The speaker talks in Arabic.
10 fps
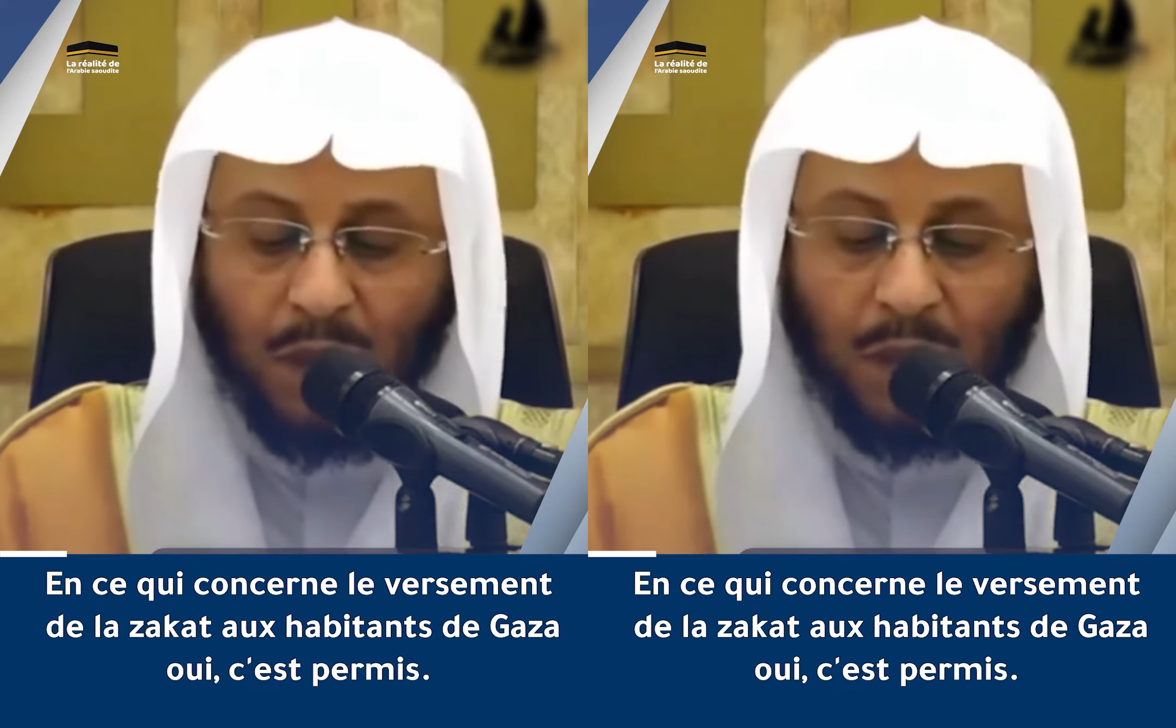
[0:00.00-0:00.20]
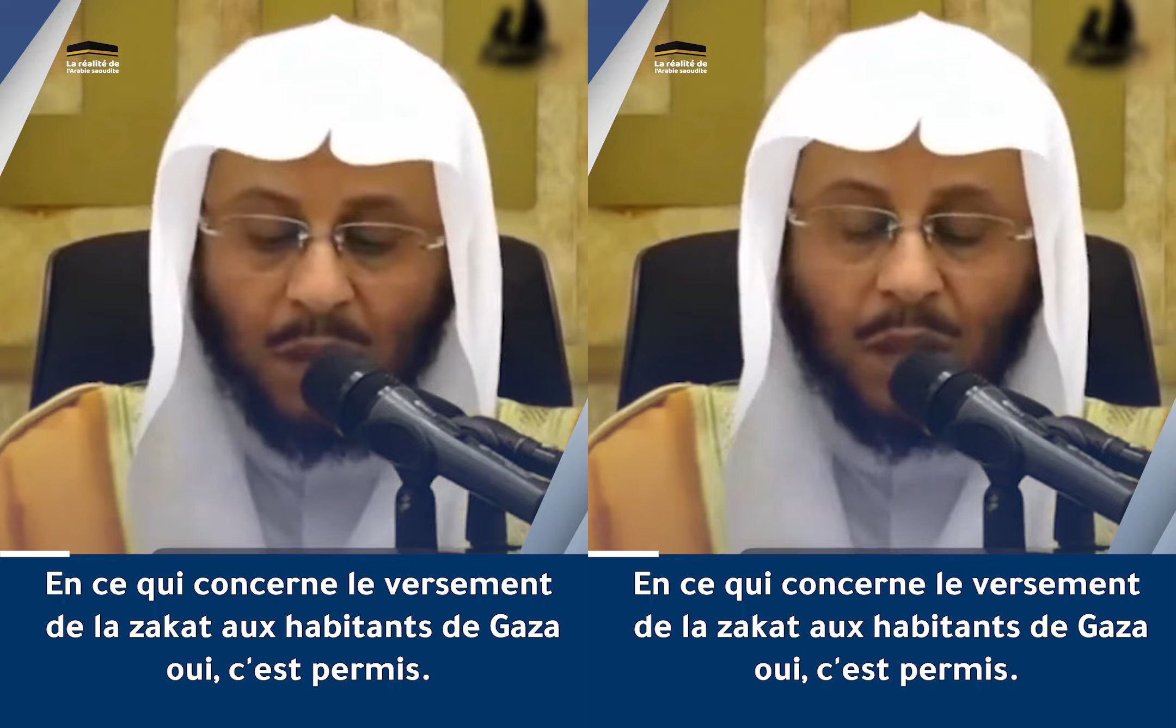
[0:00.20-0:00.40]

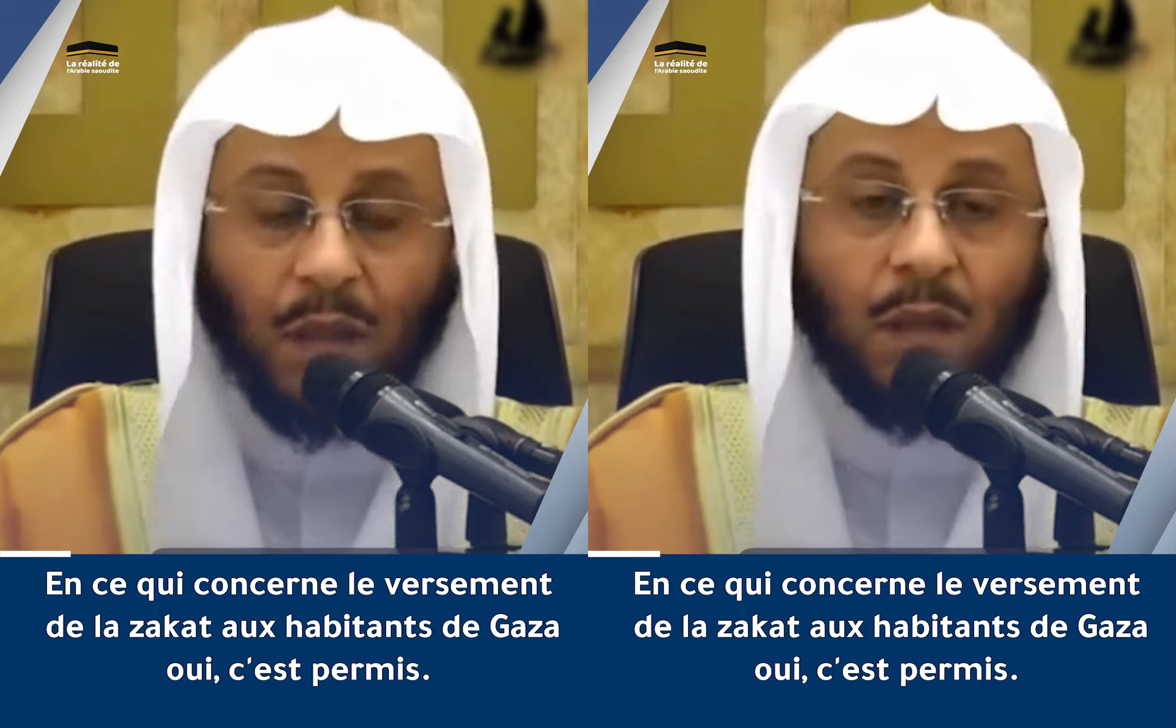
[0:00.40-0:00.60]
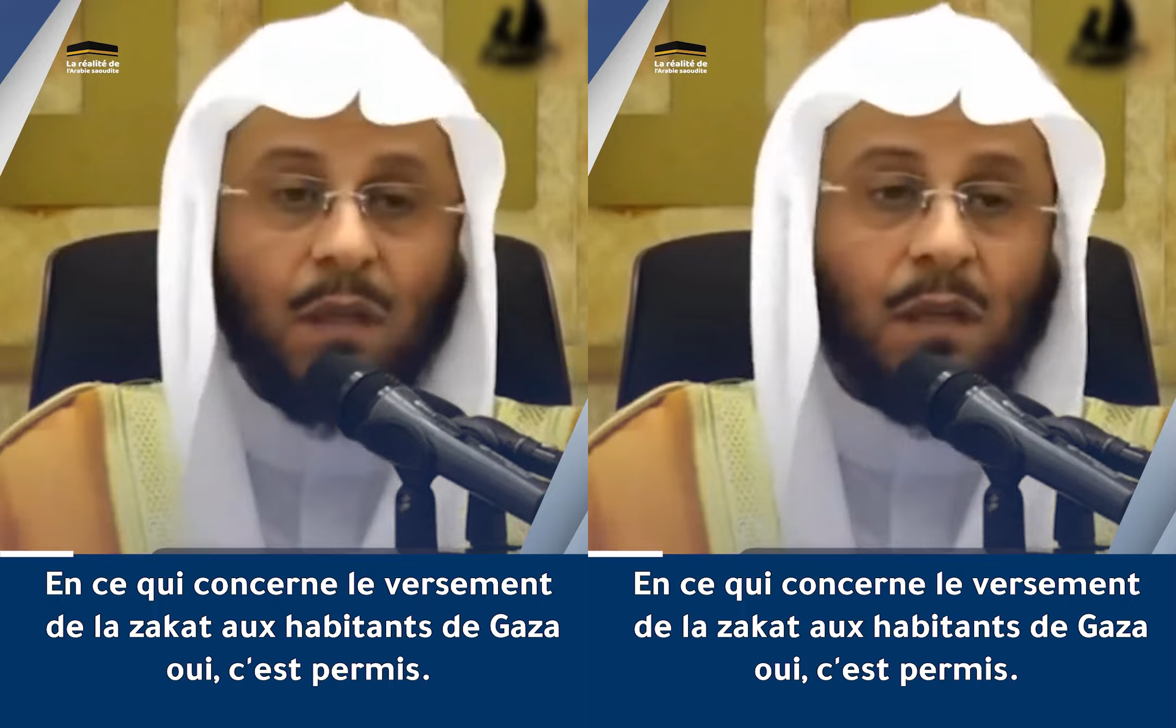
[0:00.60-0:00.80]

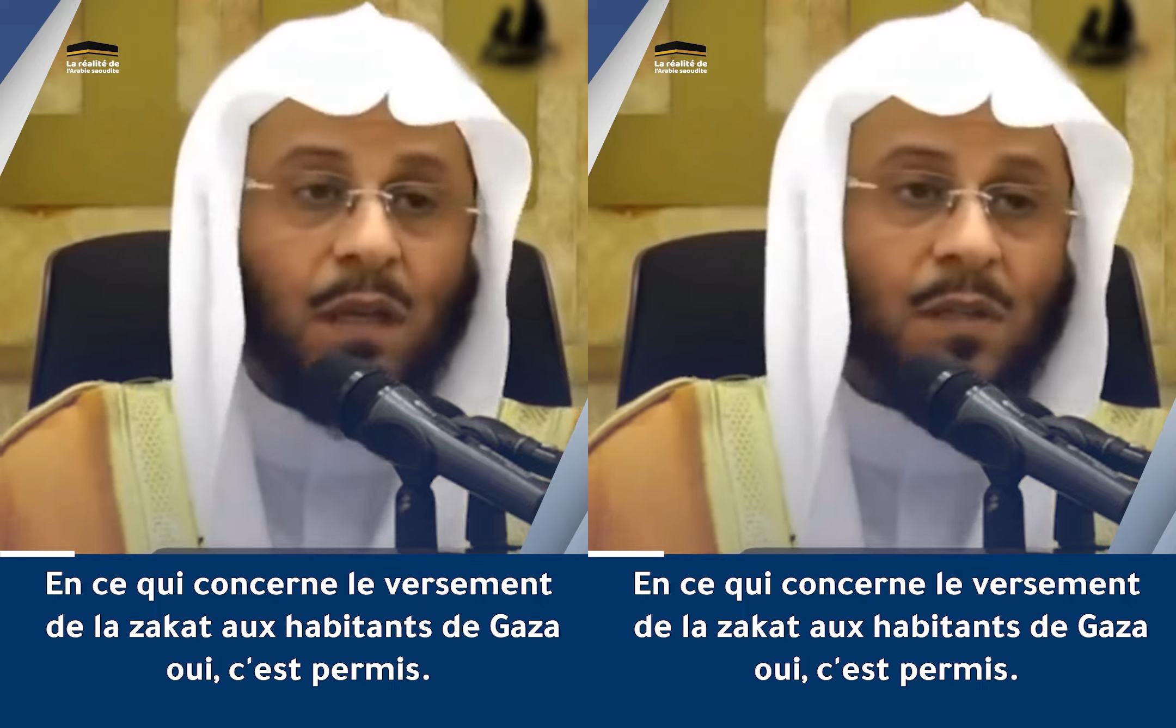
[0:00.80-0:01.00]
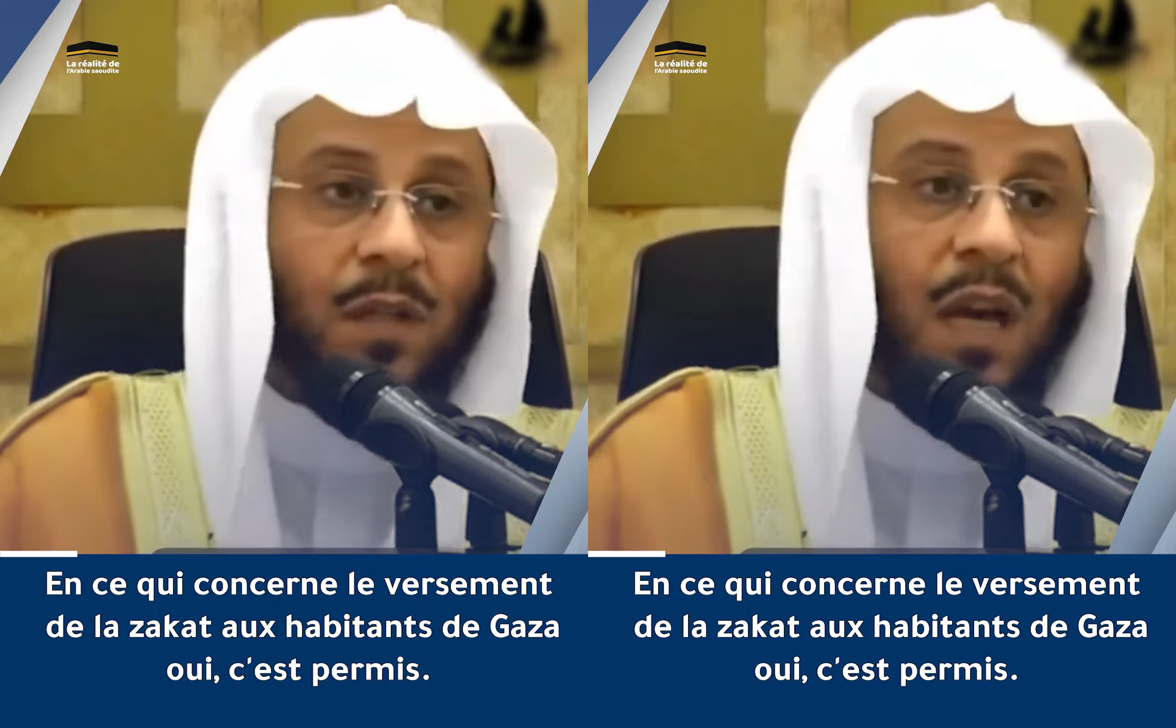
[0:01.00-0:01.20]

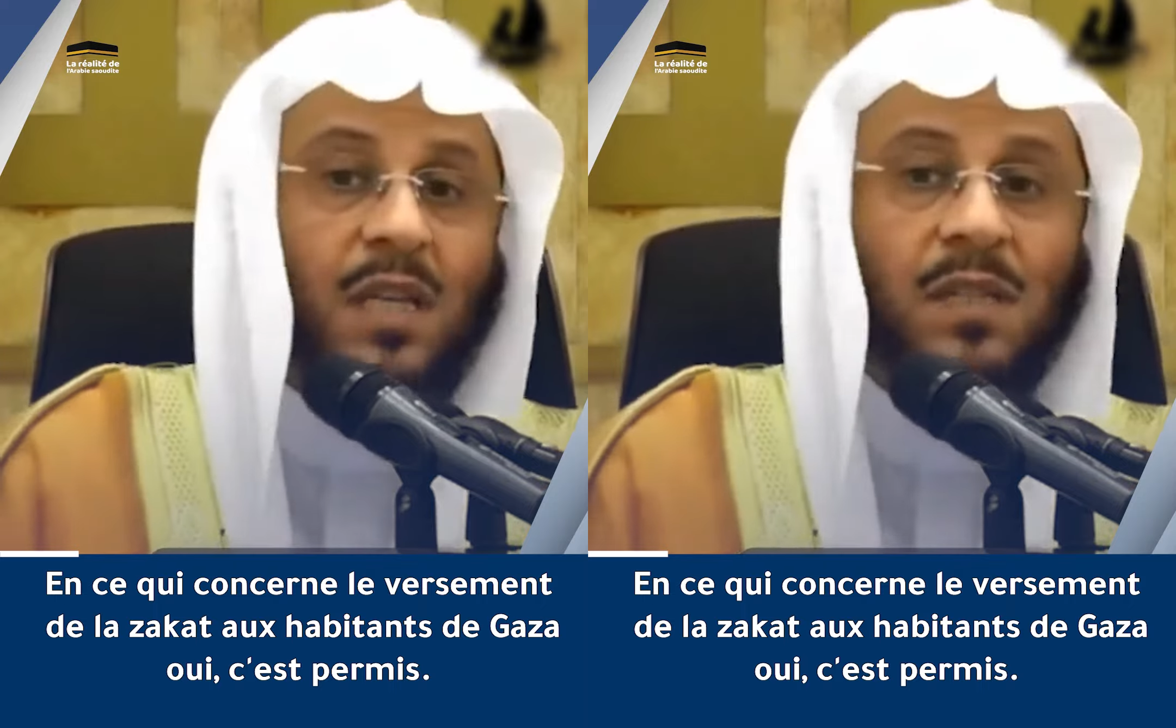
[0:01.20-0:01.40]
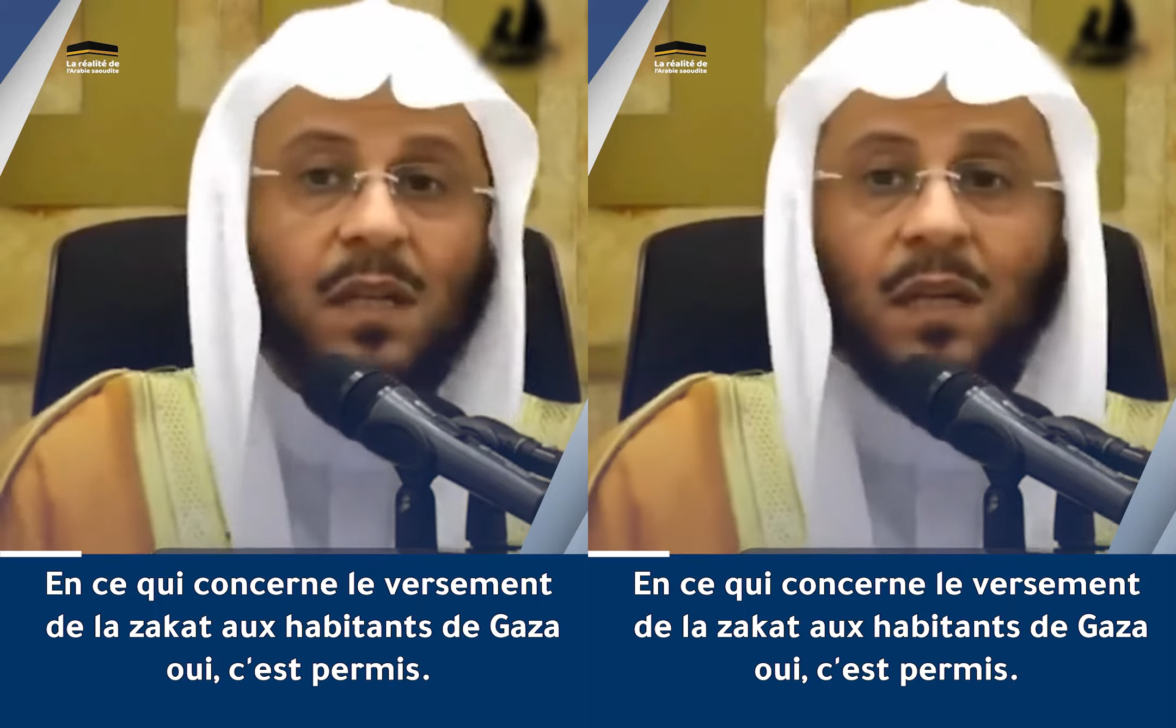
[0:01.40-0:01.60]
لإخراج
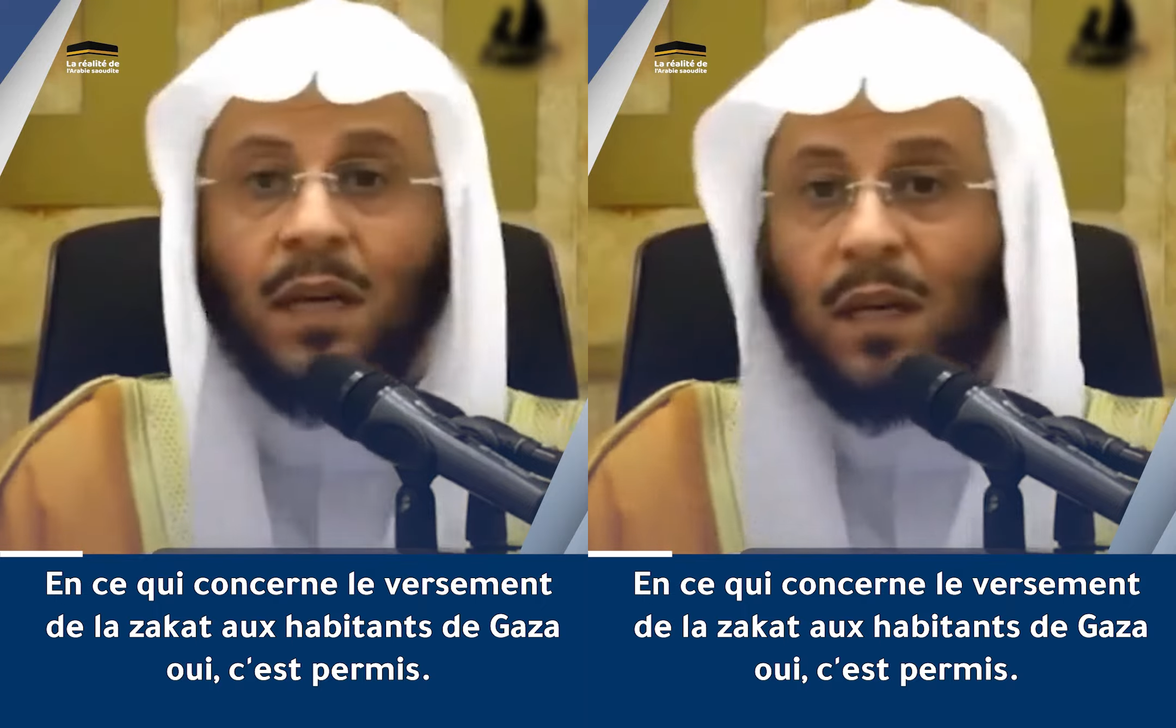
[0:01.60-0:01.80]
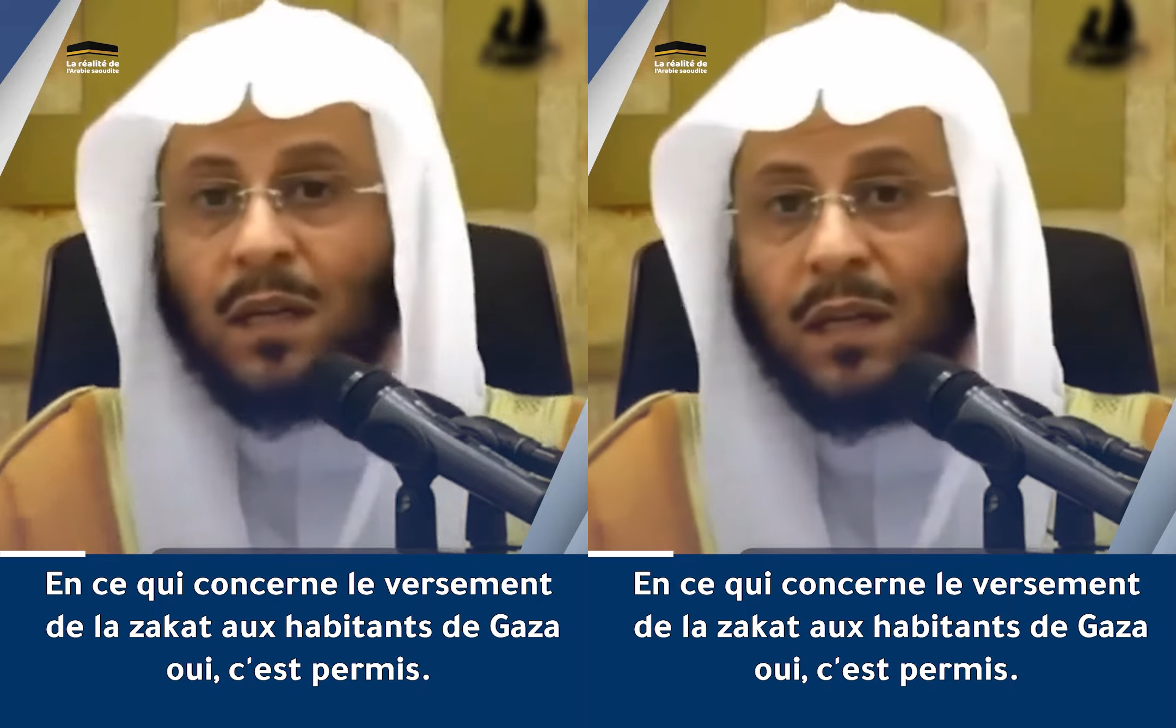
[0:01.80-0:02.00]
الزكاة